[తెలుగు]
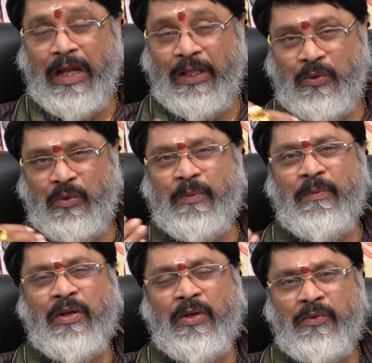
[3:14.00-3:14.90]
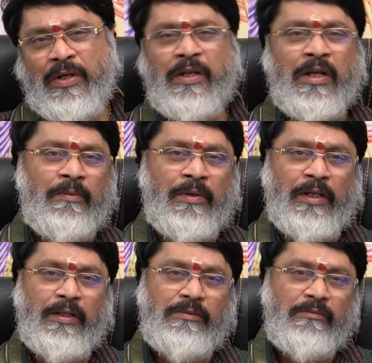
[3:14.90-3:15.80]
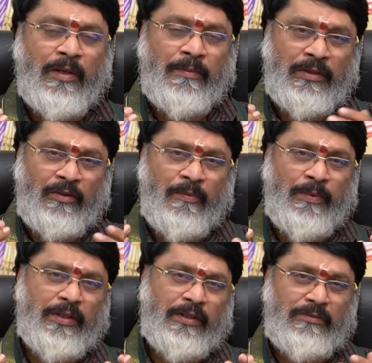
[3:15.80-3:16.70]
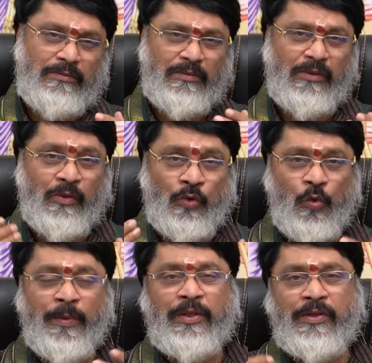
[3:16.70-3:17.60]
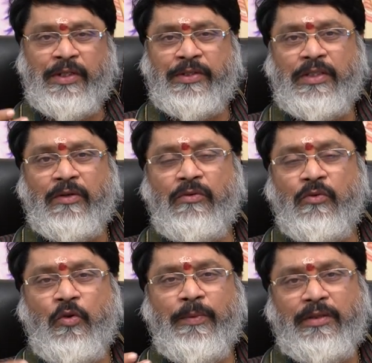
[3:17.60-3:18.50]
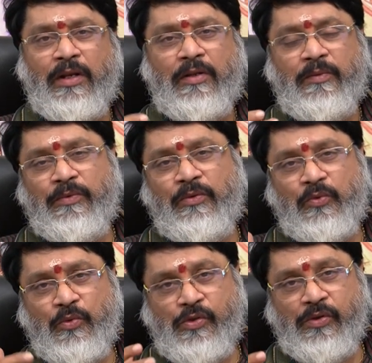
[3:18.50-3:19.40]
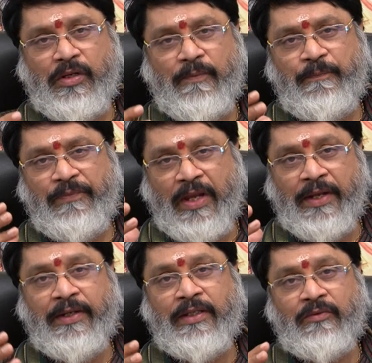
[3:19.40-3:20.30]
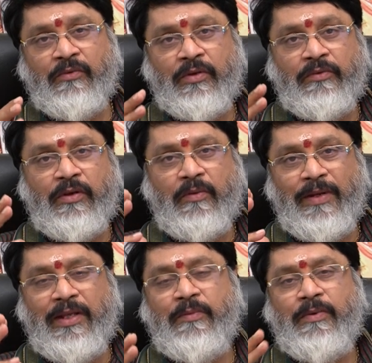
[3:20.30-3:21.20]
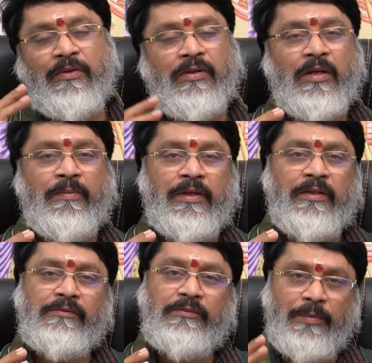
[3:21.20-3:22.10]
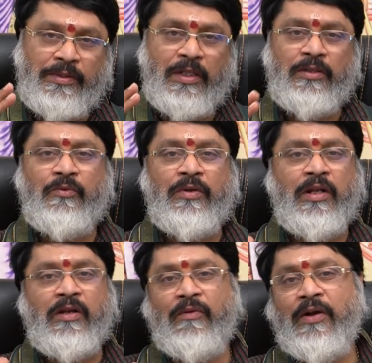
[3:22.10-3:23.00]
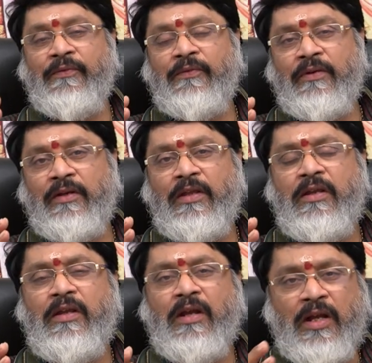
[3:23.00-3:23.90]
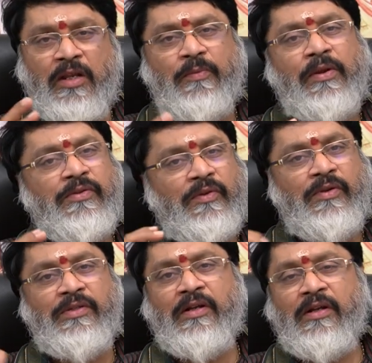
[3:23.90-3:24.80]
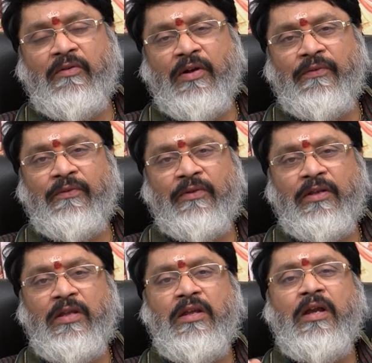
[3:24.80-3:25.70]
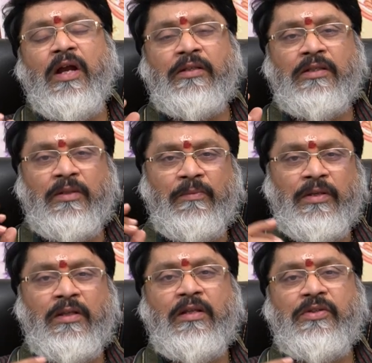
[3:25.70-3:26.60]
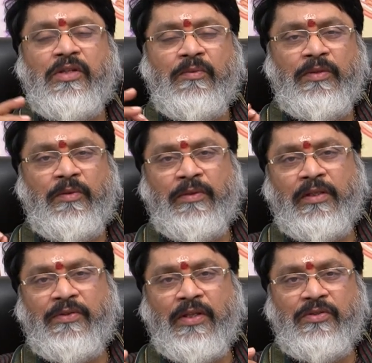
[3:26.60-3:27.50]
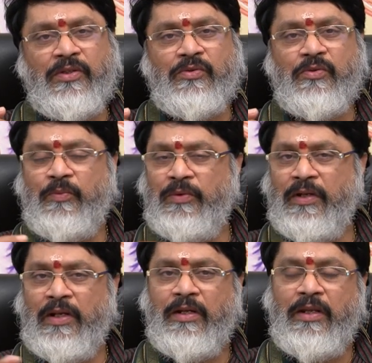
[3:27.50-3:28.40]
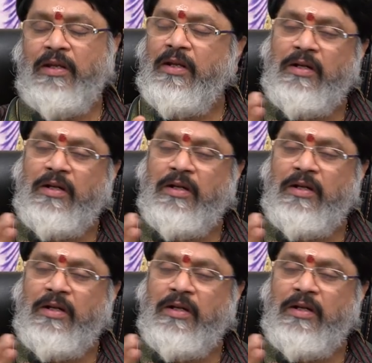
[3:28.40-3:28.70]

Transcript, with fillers: అది కుటుంబంలోనే ఉన్నాడు కాబట్టి మన మంత్రం ఎప్పుడైతే గురుమంత్రం చేస్తాము గురుమంత్రాన్ని ముందు కుజుడు యొక్క అగ్నితత్వం కొంతవరకు బలహీనపడుతుంది కాబట్టి ప్రశాంతంగా ఉండడానికి అవకాశం ఉంటుంది అన్ని పనులు సమయం జరిగే అవకాశం ఉంటుంది అంచేత మేధానక్షరామూర్తి మంత్ర సాధన చేసుకుంటూ ముందుకెళ్ళండి